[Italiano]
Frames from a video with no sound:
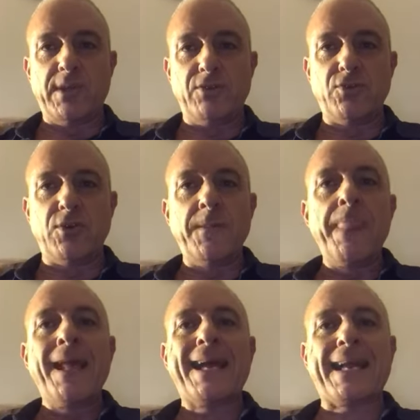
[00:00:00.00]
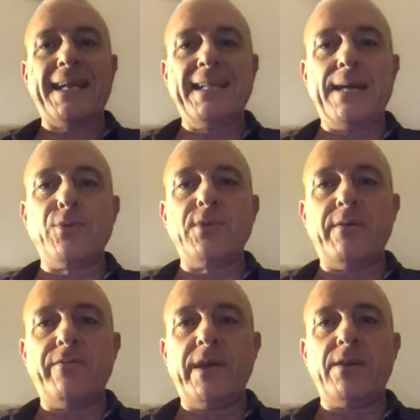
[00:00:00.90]
Adesso crediamo
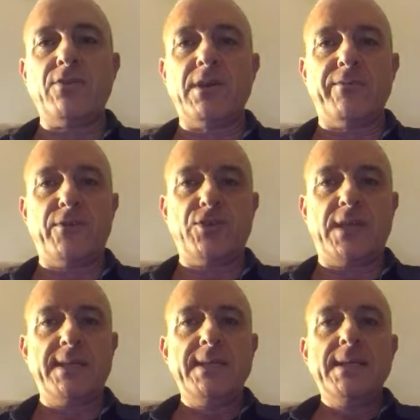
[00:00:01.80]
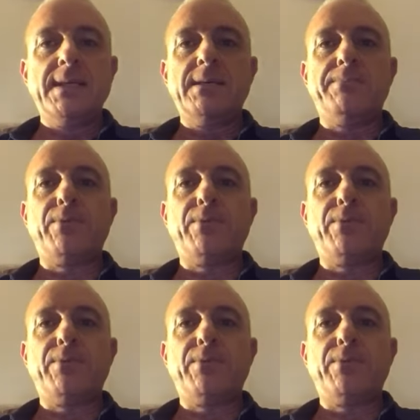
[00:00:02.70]
davvero che il Foggia eh,